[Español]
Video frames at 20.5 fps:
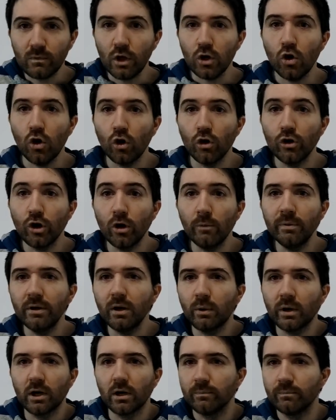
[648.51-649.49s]
o no,
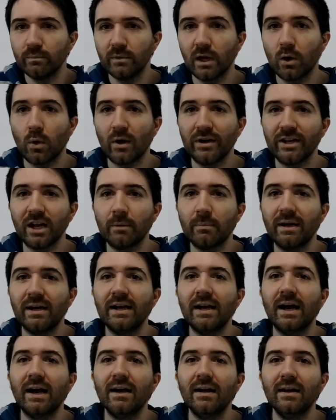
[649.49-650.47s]
pero bueno, de cualquier
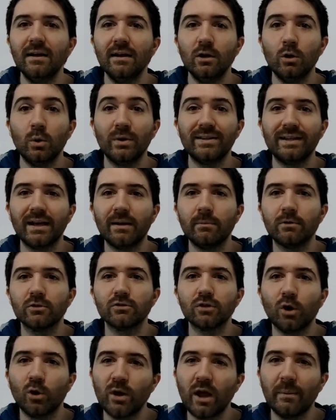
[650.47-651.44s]
manera lo
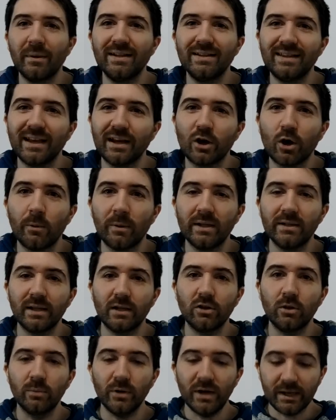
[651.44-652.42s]
estaremos obviamente
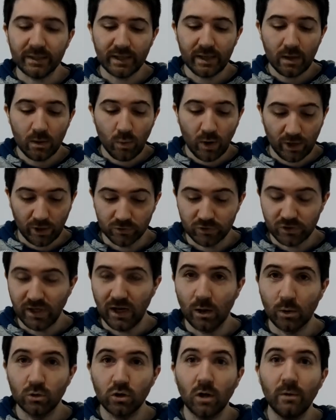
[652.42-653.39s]
comentando por aquí. Bueno, si
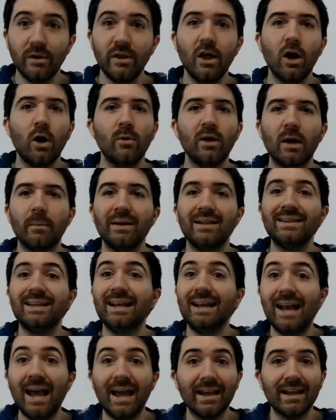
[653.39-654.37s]
les gustó el video,
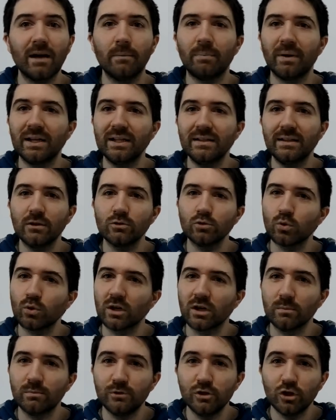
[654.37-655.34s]
obviamente like, campanita,
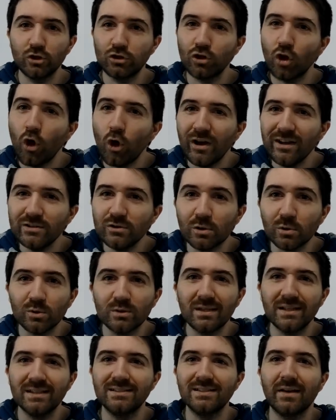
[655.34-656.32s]
suscripción, todo eso que
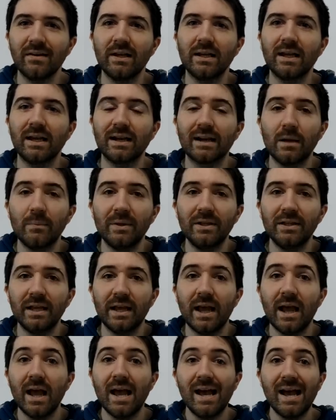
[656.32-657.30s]
ustedes saben que
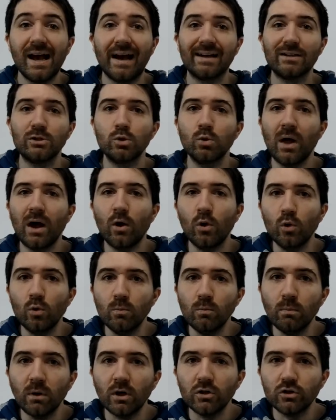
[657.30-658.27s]
realmente ayuda
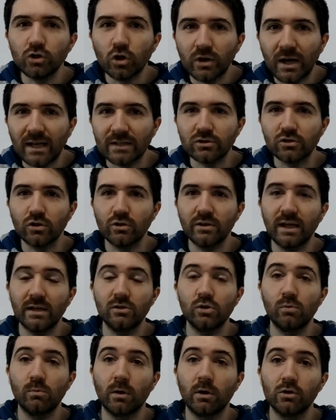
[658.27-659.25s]
un montonazo y
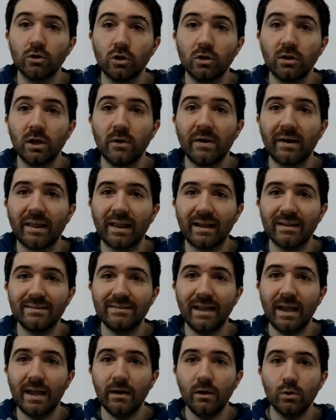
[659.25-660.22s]
hace un montón de verdad
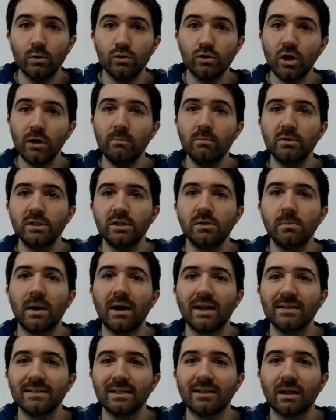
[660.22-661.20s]
de ilusión.
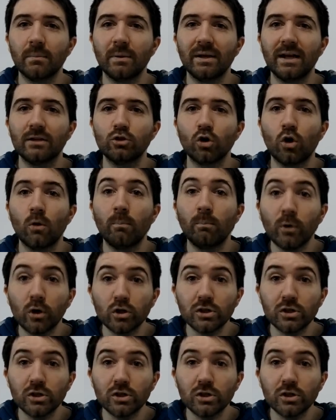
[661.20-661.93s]
Muchísimas gracias también a todos por